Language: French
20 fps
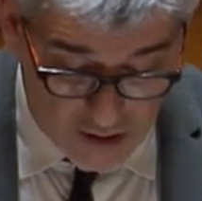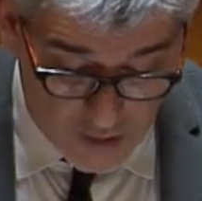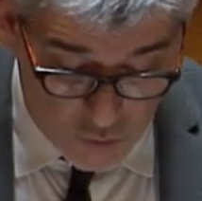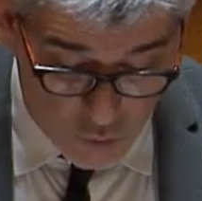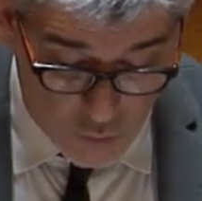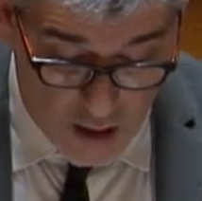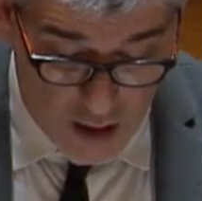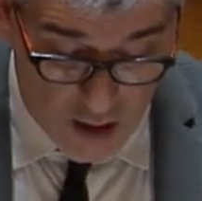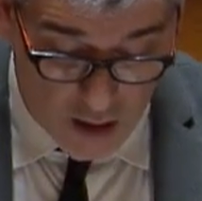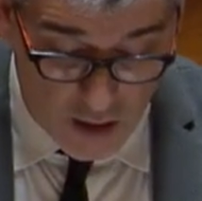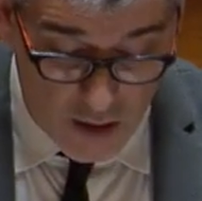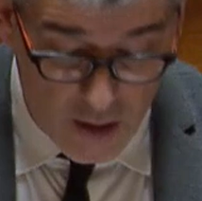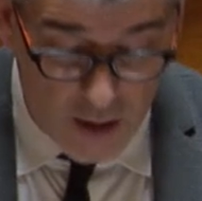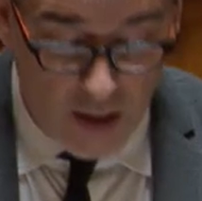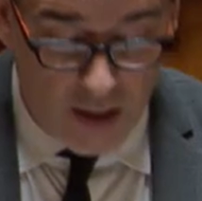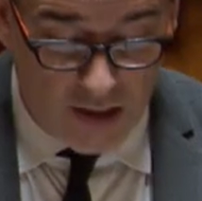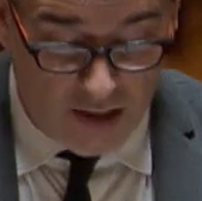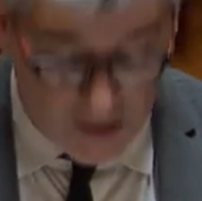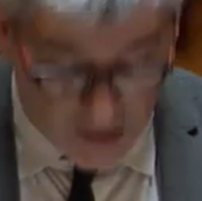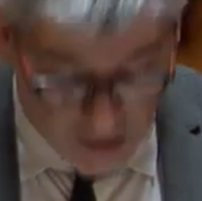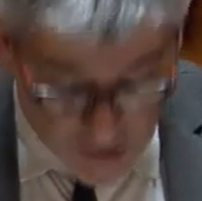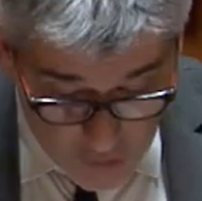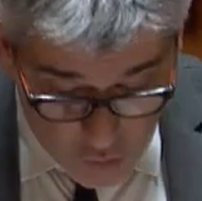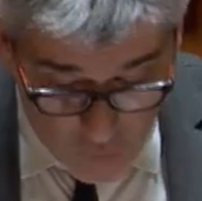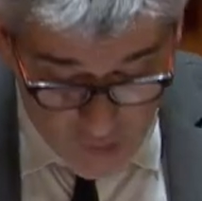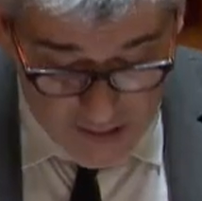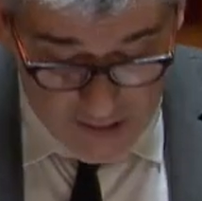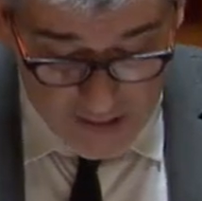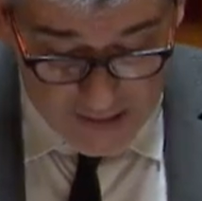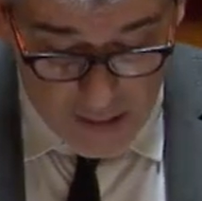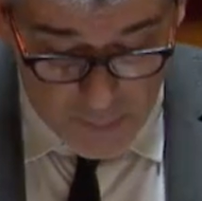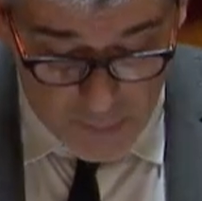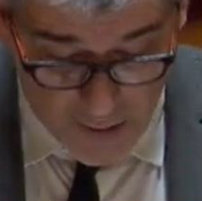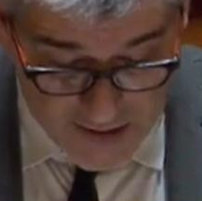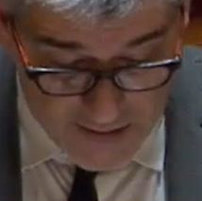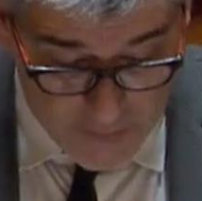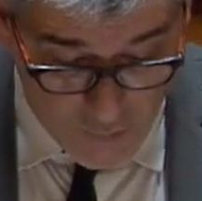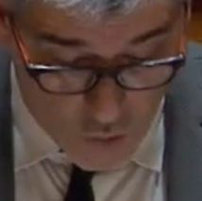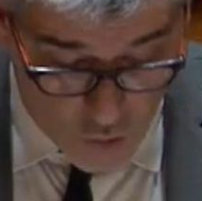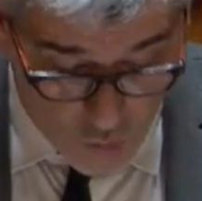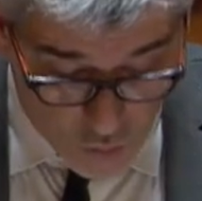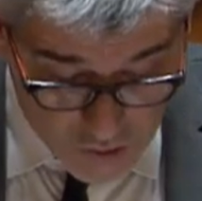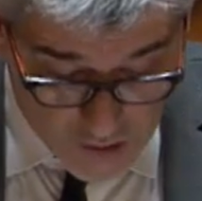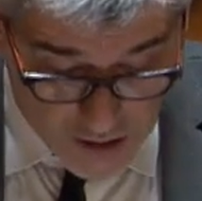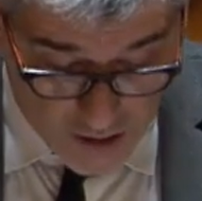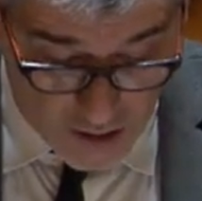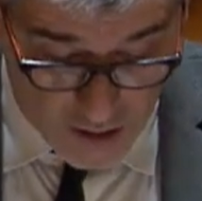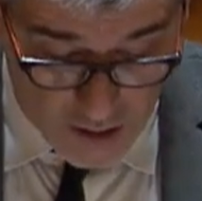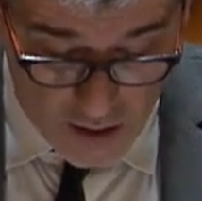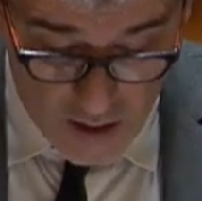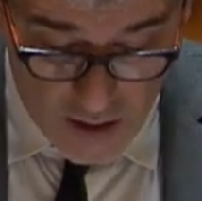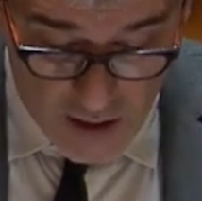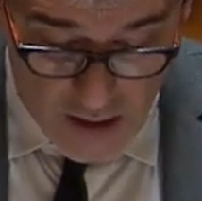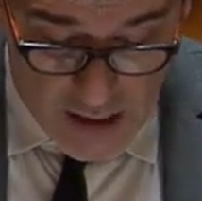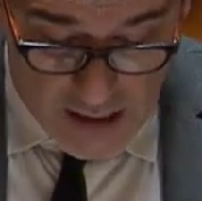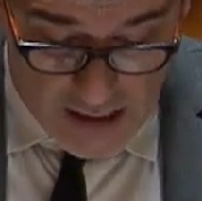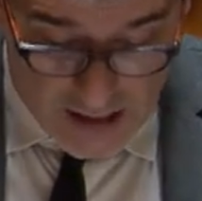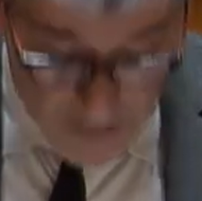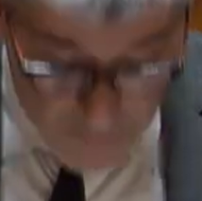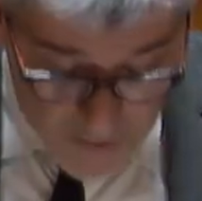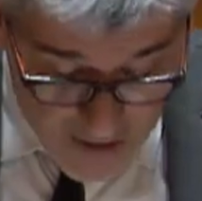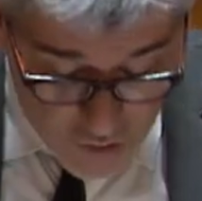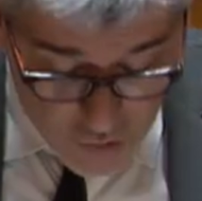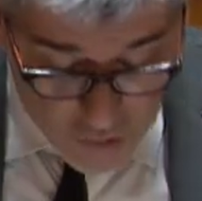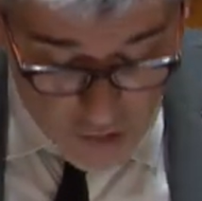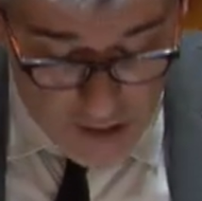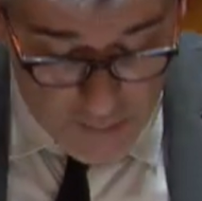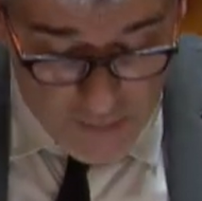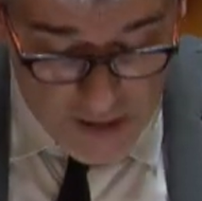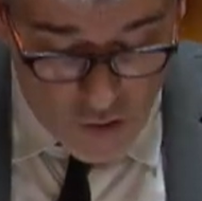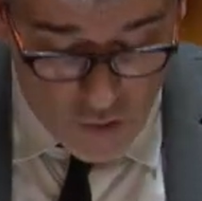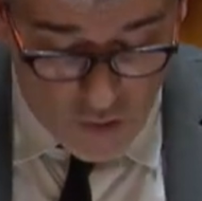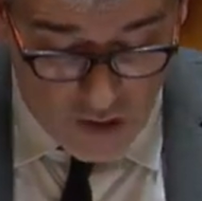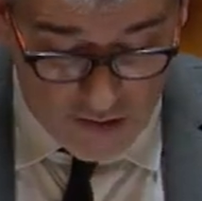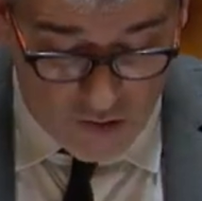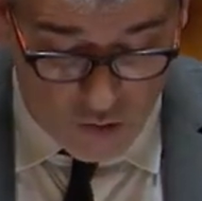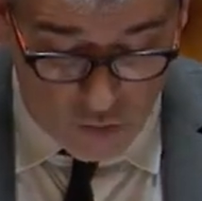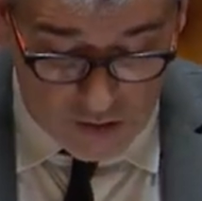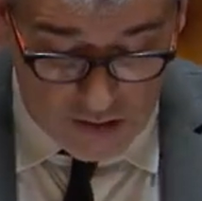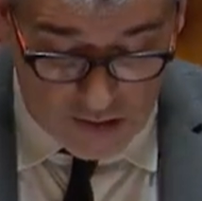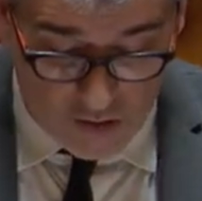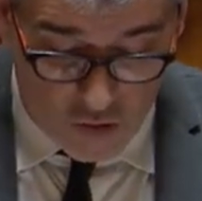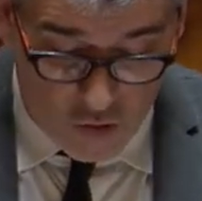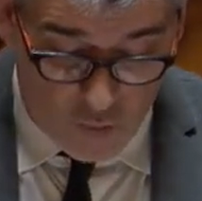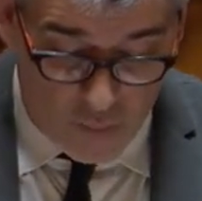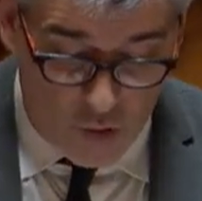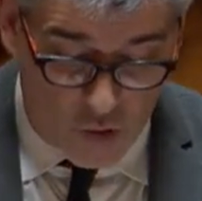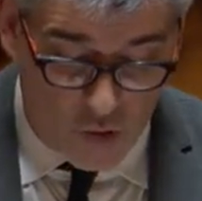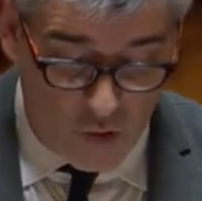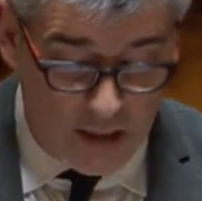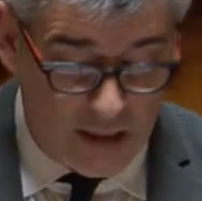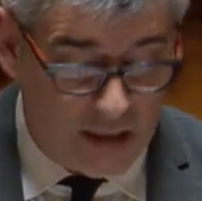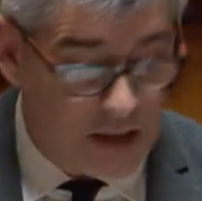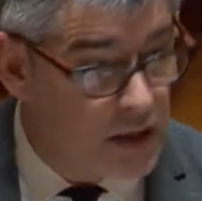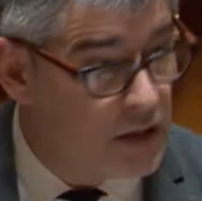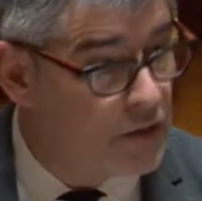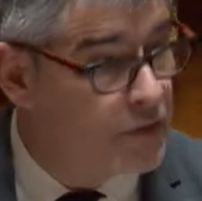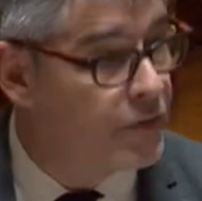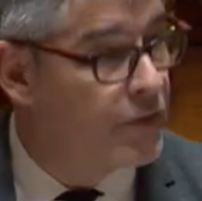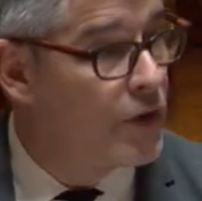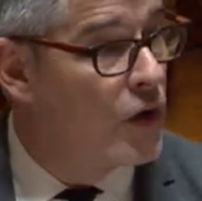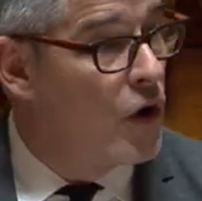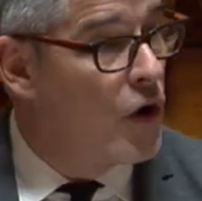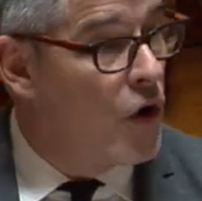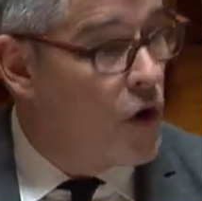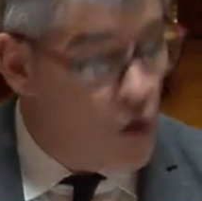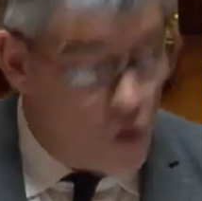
du territoire qui réduise les déplacements contraints, l'amélioration des transports collectifs,